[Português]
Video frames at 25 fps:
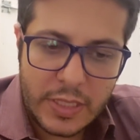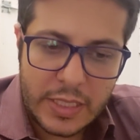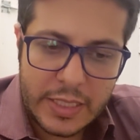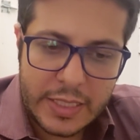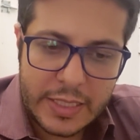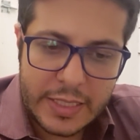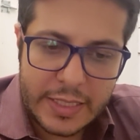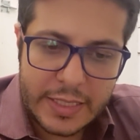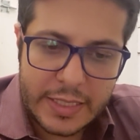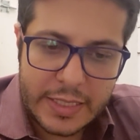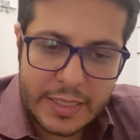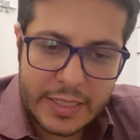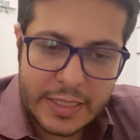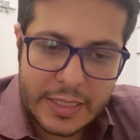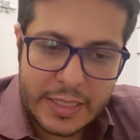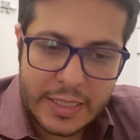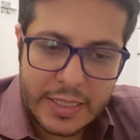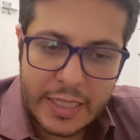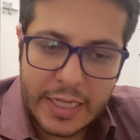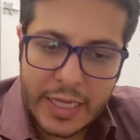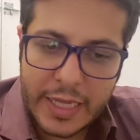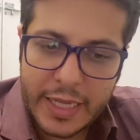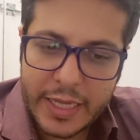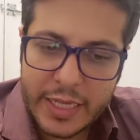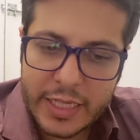
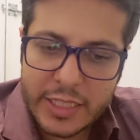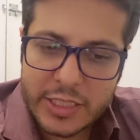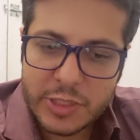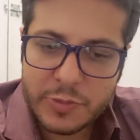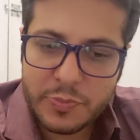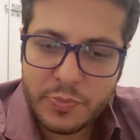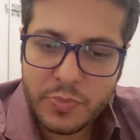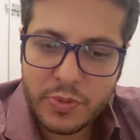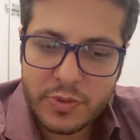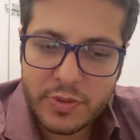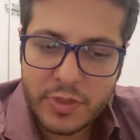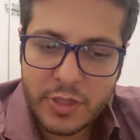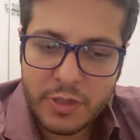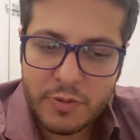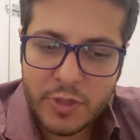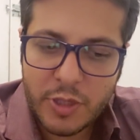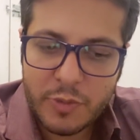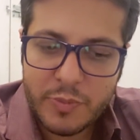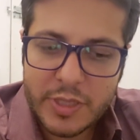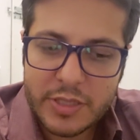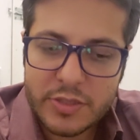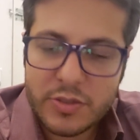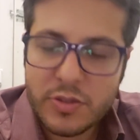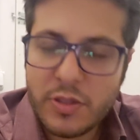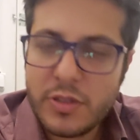É, Édipo não é
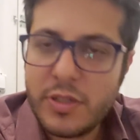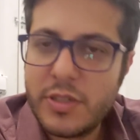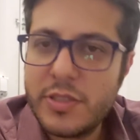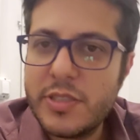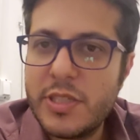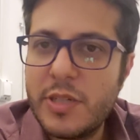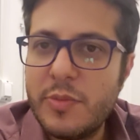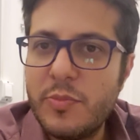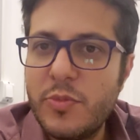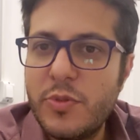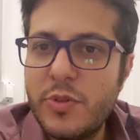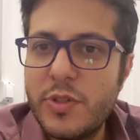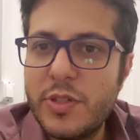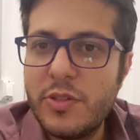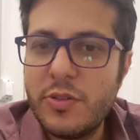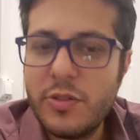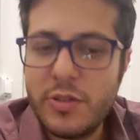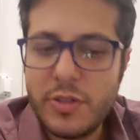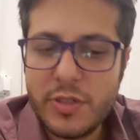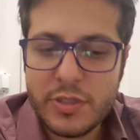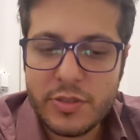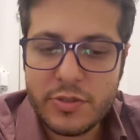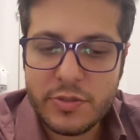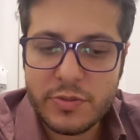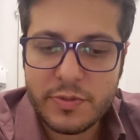uma história de amor e
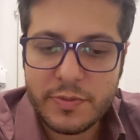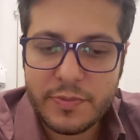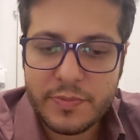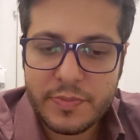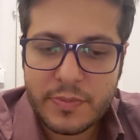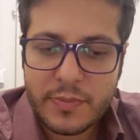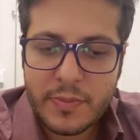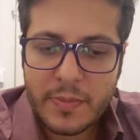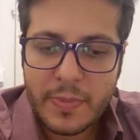ódio